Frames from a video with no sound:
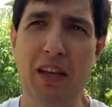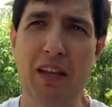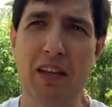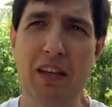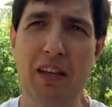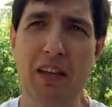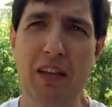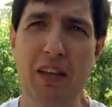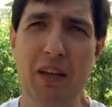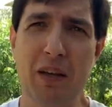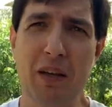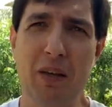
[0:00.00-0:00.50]

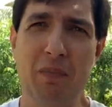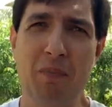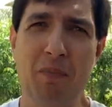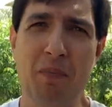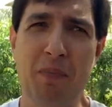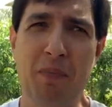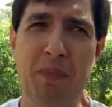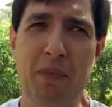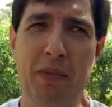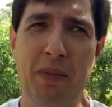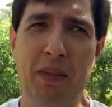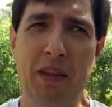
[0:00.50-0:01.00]
и
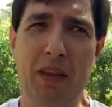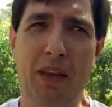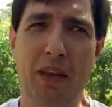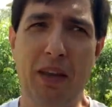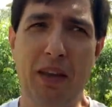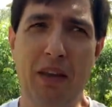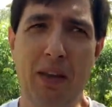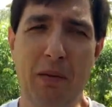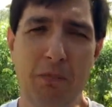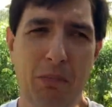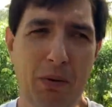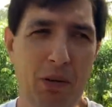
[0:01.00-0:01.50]

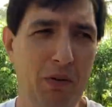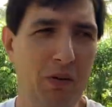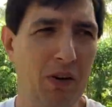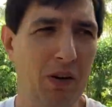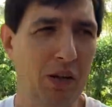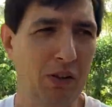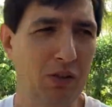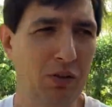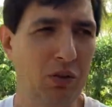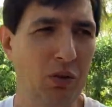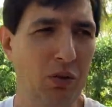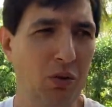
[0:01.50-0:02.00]
я первый
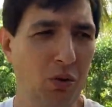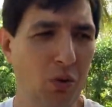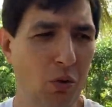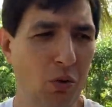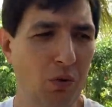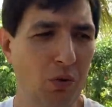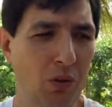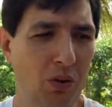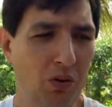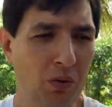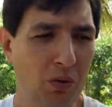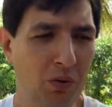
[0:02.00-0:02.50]
раз такое
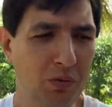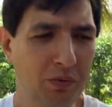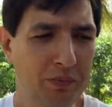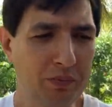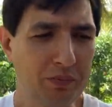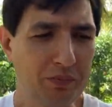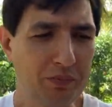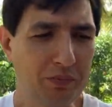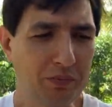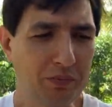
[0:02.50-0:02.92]
увидел,